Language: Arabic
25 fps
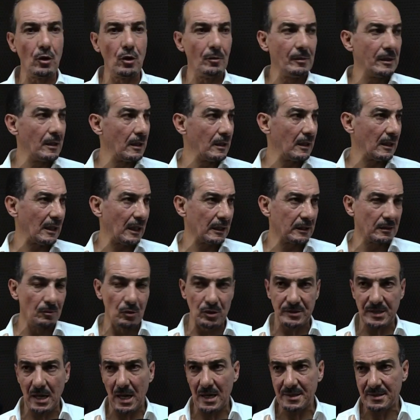اليوم
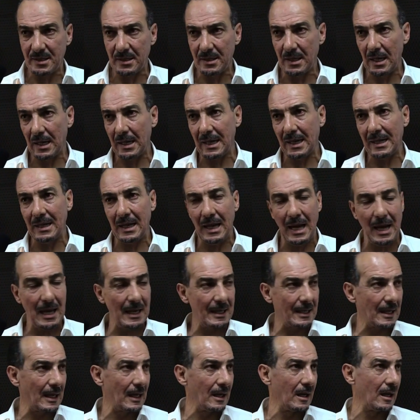نقدموا تعازينا
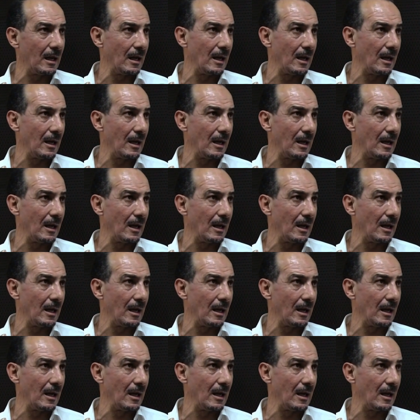الحاره